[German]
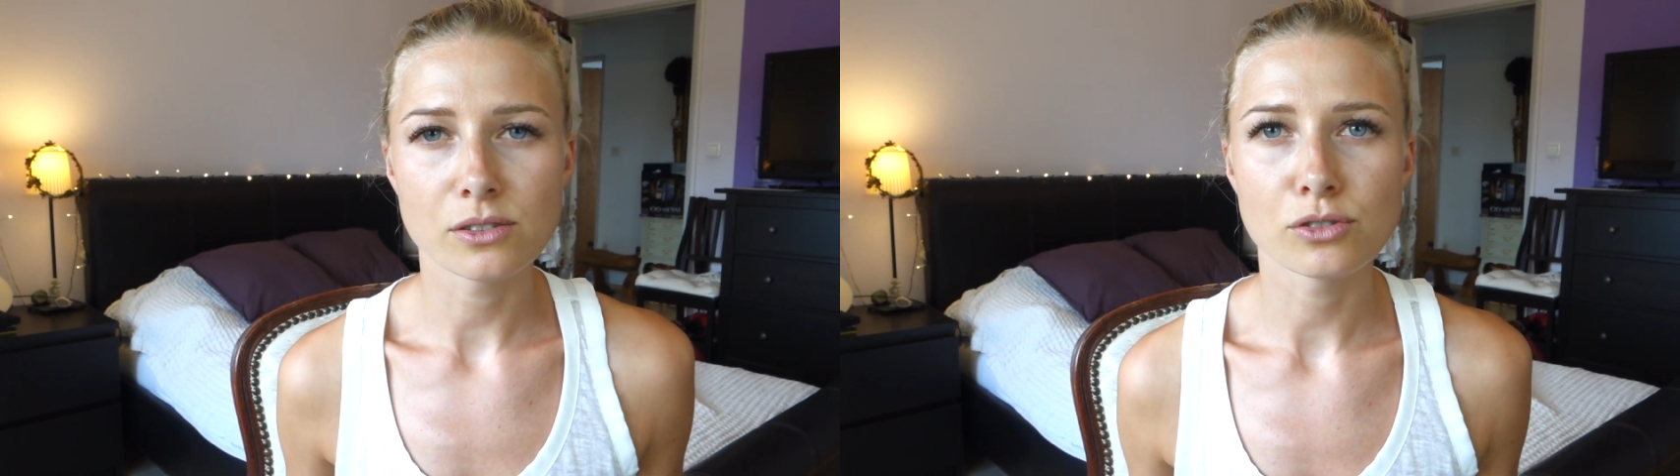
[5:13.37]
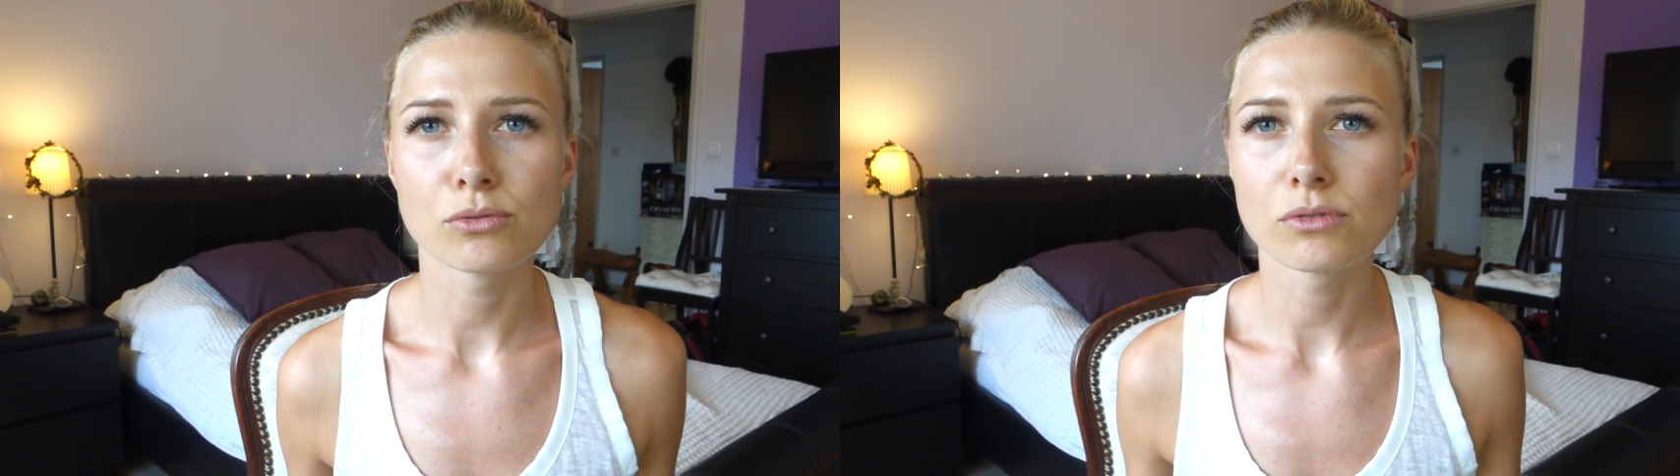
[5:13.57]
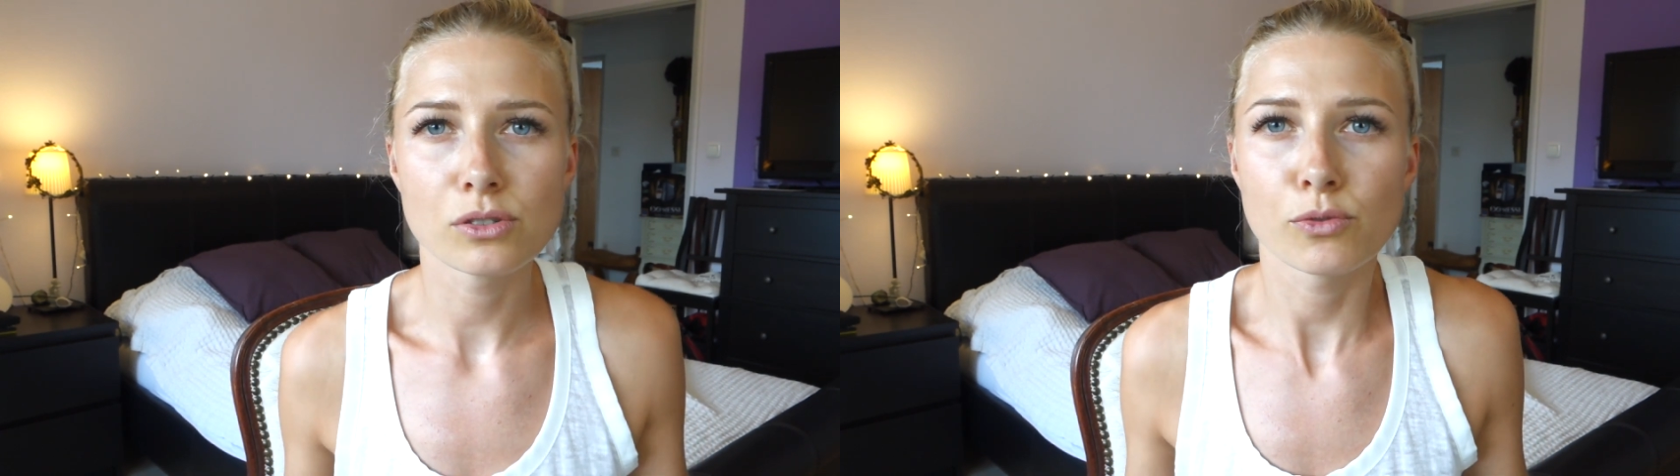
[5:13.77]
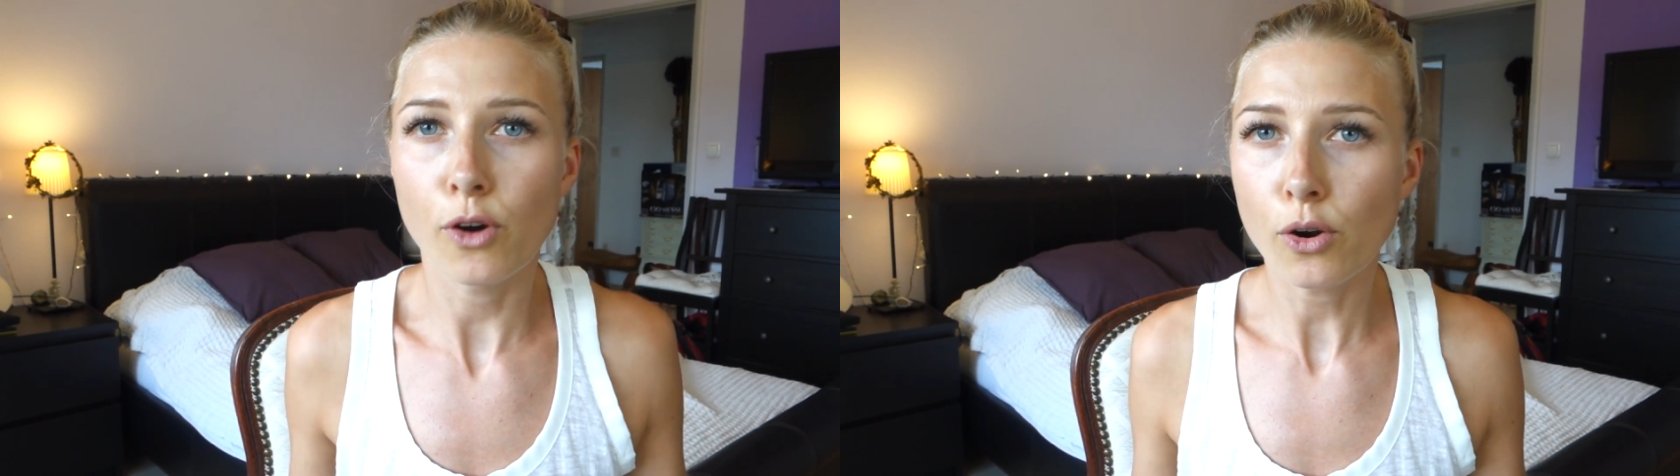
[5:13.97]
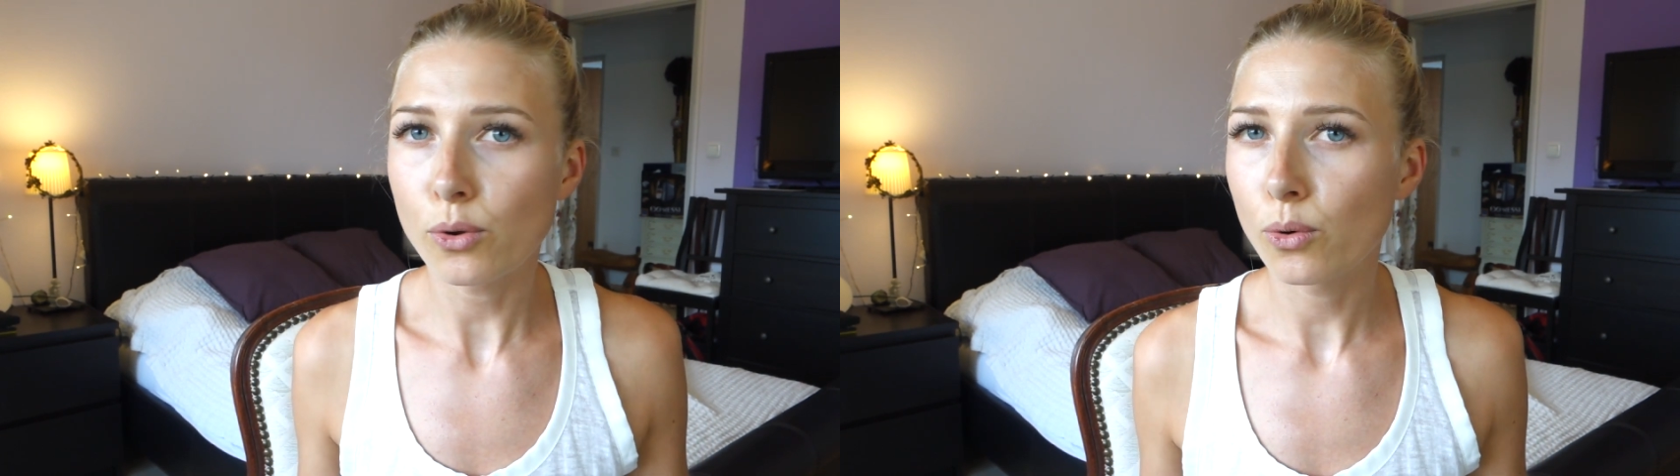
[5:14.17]
Eine Stunde ist
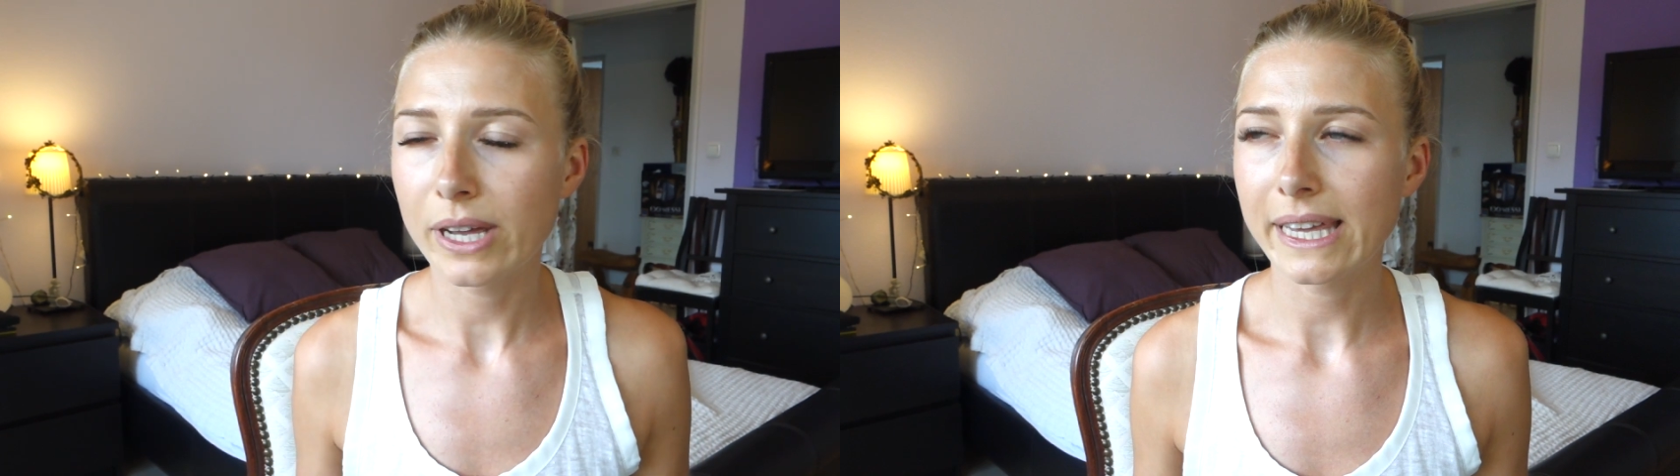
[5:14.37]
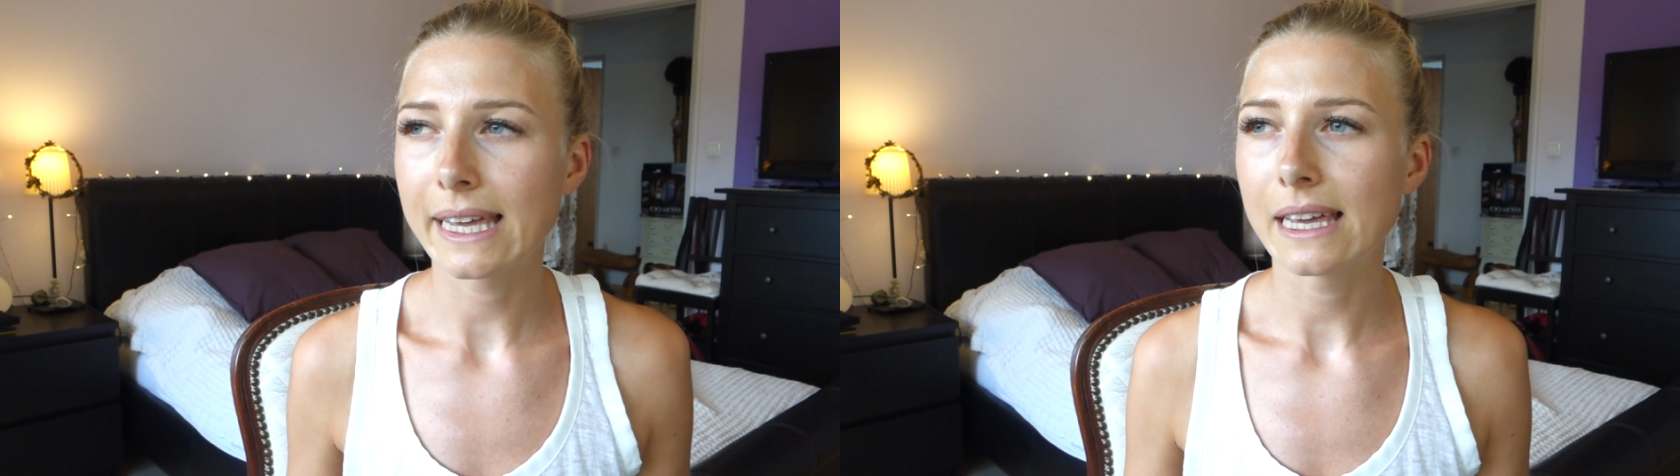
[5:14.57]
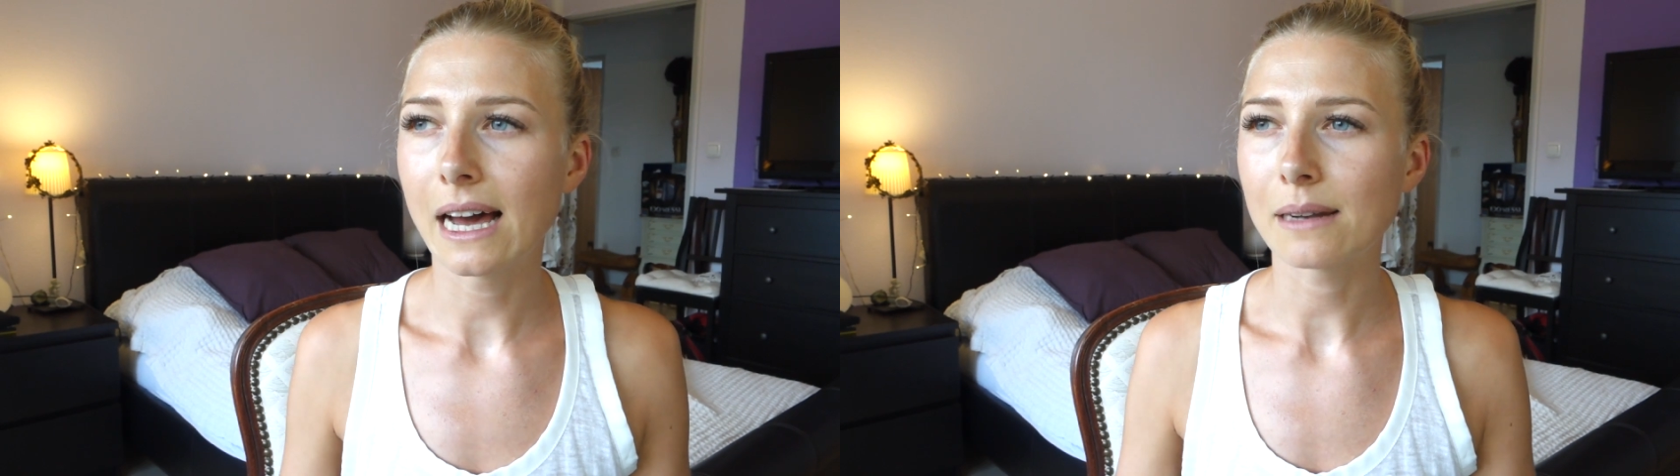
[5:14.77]
voll okay,